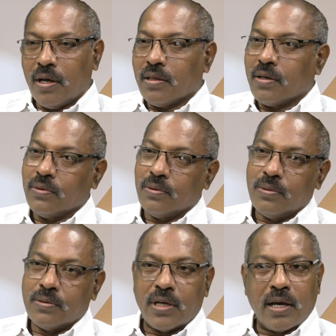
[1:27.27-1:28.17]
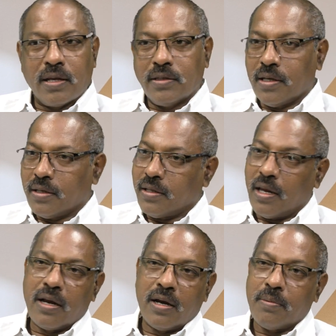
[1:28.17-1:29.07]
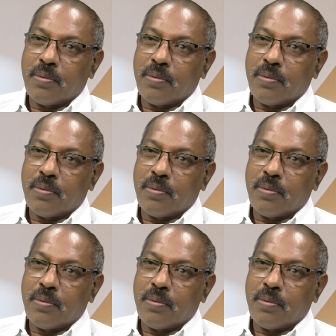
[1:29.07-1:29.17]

అందరూ సహకరించారు తెలంగాణ